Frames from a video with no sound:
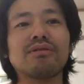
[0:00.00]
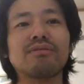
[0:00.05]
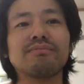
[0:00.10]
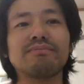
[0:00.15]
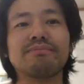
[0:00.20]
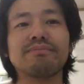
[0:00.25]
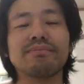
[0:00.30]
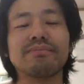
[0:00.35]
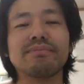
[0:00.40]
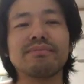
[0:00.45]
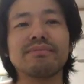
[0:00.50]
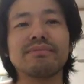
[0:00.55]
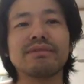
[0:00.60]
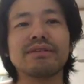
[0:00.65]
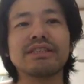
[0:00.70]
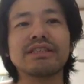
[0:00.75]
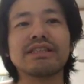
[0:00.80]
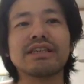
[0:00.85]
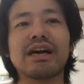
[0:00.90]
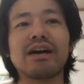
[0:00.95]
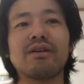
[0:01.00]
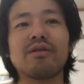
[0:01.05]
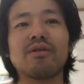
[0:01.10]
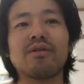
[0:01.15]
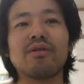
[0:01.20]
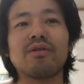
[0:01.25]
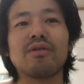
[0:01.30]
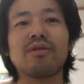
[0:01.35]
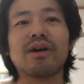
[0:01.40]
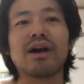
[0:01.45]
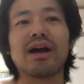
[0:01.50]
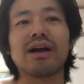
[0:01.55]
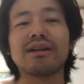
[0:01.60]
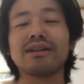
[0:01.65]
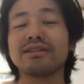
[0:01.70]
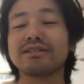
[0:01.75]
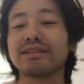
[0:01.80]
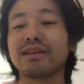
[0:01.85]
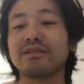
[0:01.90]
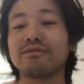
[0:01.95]
うん、資産を管
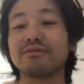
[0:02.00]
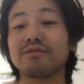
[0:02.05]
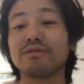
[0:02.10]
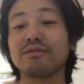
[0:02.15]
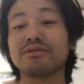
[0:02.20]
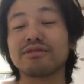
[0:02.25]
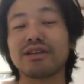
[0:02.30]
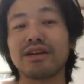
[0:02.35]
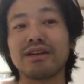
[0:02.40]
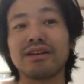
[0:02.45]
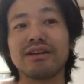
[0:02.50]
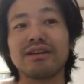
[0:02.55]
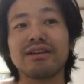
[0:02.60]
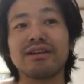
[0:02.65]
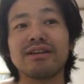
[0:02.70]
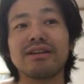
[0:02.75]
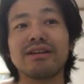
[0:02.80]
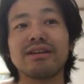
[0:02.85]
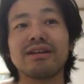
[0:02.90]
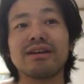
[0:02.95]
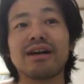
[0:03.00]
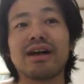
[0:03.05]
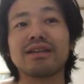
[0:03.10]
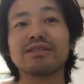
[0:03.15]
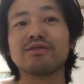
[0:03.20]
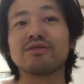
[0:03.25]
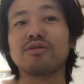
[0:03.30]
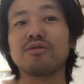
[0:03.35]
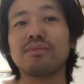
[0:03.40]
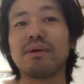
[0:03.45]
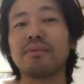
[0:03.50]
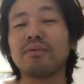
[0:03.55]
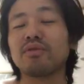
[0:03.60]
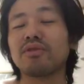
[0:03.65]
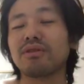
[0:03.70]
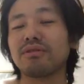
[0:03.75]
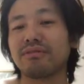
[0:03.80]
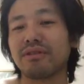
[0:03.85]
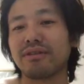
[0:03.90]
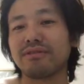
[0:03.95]
理したり運用したり家族を守っ
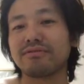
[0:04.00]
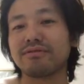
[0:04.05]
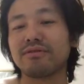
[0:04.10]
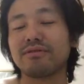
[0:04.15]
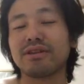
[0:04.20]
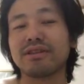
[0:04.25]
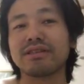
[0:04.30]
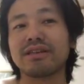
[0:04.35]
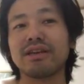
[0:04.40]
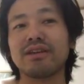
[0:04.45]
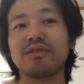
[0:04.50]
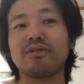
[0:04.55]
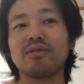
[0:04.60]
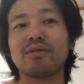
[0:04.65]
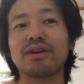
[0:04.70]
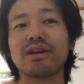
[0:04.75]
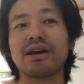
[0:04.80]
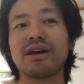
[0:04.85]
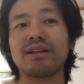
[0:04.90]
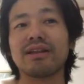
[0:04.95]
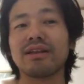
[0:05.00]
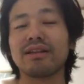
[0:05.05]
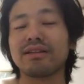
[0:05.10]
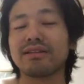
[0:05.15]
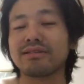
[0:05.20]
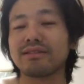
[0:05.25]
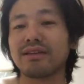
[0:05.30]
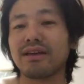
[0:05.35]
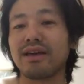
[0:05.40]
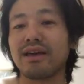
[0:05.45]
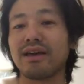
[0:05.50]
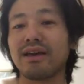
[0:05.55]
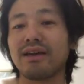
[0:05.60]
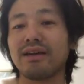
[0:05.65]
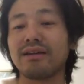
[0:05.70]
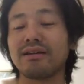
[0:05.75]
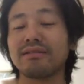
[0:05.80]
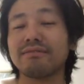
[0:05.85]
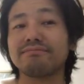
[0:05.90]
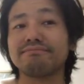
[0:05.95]
てくれるそんな専用機関なんですね、
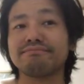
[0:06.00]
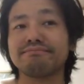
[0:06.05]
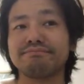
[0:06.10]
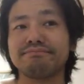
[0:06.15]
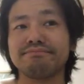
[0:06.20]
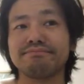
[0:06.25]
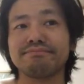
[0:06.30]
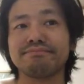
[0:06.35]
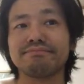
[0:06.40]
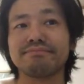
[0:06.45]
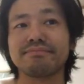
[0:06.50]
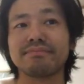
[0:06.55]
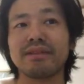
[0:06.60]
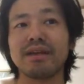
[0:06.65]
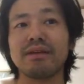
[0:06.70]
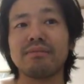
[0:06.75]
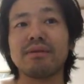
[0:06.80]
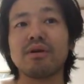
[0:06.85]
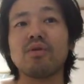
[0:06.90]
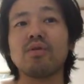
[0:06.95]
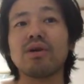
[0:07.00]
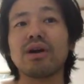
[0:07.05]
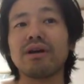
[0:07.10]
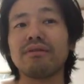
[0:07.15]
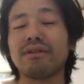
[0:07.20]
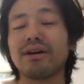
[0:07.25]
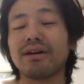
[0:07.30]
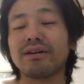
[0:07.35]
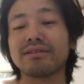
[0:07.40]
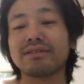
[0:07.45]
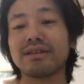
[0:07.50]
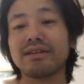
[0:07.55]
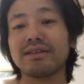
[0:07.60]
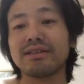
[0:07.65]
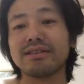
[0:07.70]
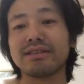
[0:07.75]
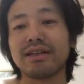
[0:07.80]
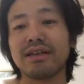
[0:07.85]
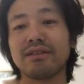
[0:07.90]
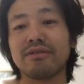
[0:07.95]
うんまあ、今回は仙
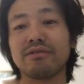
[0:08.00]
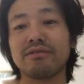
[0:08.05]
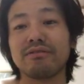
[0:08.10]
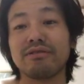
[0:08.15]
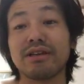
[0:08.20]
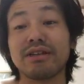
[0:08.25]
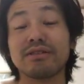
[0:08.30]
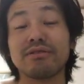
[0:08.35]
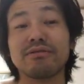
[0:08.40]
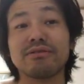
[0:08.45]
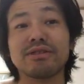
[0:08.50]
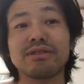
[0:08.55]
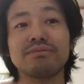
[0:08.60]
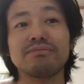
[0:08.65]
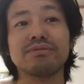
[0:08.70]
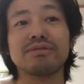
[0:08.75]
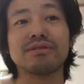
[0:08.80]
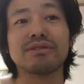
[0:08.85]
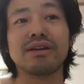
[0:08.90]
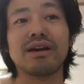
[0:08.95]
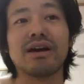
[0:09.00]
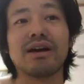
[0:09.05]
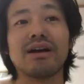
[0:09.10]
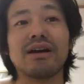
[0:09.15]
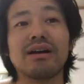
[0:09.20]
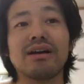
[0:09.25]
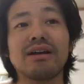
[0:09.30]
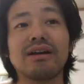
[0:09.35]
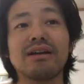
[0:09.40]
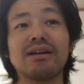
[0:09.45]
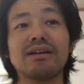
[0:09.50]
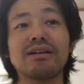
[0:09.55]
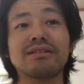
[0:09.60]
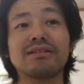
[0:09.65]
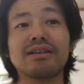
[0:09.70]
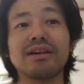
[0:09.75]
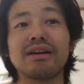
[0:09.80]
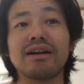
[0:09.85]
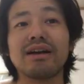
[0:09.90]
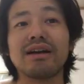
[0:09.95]
人さんという謎の人物が
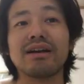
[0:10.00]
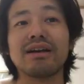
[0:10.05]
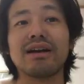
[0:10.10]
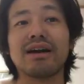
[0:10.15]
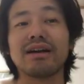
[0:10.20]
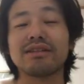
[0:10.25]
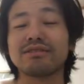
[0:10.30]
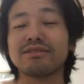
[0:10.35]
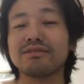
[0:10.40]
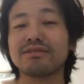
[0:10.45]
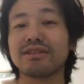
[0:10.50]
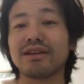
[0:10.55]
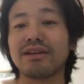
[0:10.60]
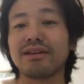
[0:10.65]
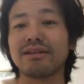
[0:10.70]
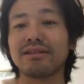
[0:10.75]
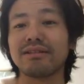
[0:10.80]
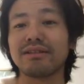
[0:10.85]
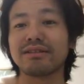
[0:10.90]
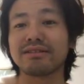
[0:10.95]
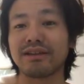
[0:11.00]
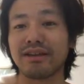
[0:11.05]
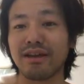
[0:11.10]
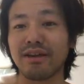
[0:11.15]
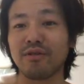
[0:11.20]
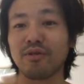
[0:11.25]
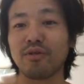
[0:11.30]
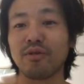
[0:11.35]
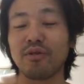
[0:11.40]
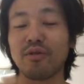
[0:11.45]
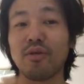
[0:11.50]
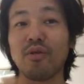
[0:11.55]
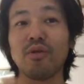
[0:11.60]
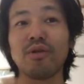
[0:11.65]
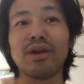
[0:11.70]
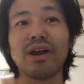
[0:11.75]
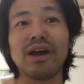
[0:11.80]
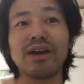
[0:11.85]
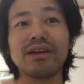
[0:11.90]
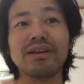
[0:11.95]
世界初じゃないんですかねこの
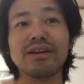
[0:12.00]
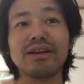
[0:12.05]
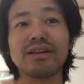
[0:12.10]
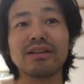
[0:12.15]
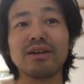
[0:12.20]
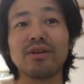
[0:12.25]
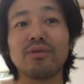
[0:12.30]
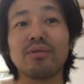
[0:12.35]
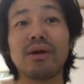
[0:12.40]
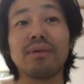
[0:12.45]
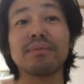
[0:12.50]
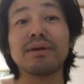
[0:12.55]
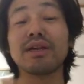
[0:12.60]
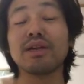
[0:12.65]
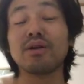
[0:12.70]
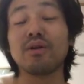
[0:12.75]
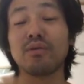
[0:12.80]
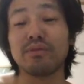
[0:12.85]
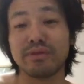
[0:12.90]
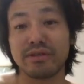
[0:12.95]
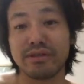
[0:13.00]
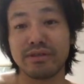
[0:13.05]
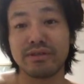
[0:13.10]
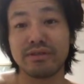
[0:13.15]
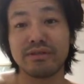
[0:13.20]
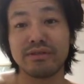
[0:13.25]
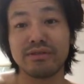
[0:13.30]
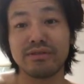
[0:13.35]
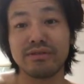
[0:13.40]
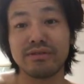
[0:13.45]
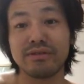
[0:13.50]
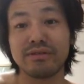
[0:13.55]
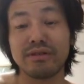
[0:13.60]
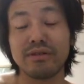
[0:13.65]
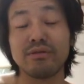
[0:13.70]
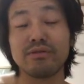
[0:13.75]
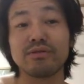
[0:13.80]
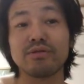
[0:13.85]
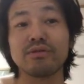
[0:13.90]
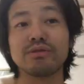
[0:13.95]
オンライン型のファミリーオフィスっ
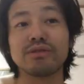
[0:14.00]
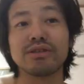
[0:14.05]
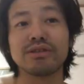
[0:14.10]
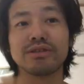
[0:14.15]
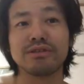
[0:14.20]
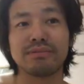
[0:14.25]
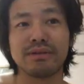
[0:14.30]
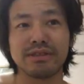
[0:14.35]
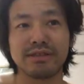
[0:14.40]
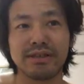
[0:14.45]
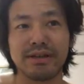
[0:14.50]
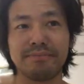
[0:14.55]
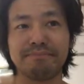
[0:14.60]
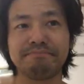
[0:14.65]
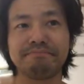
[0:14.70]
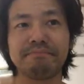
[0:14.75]
ていうのを創設しました